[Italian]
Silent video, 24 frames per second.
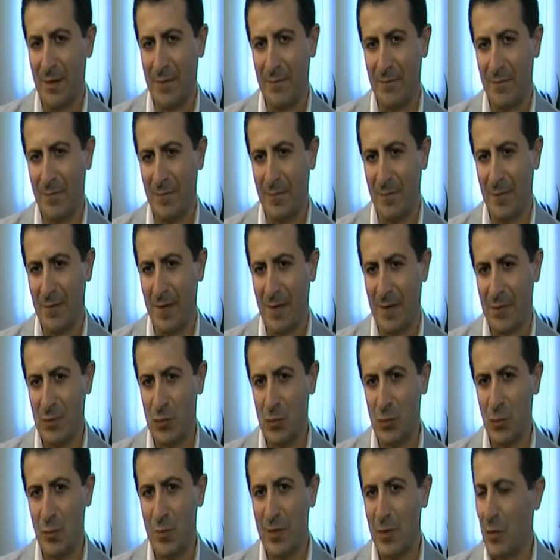al
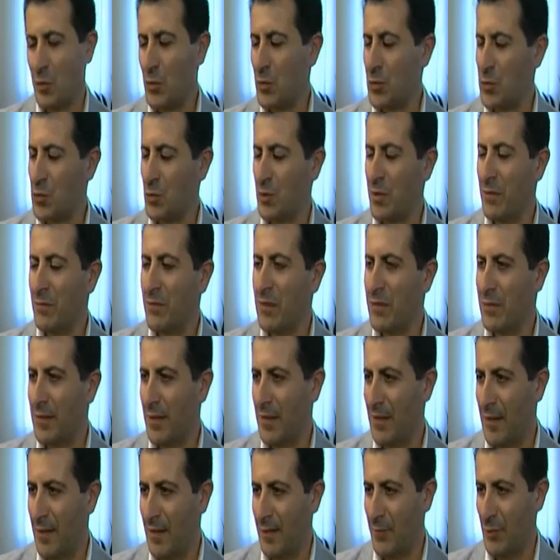suo percorso di
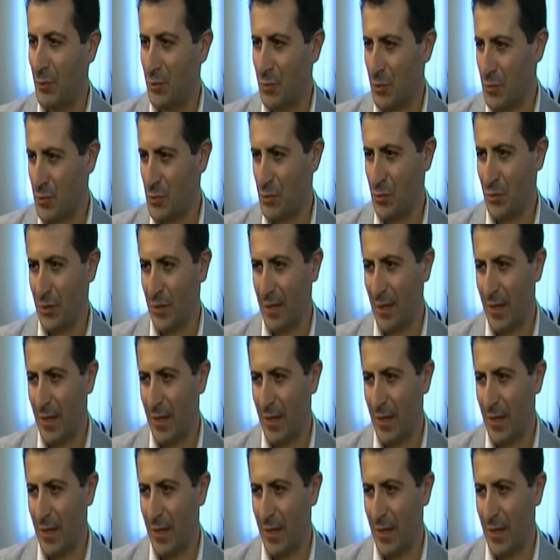vita piuttosto che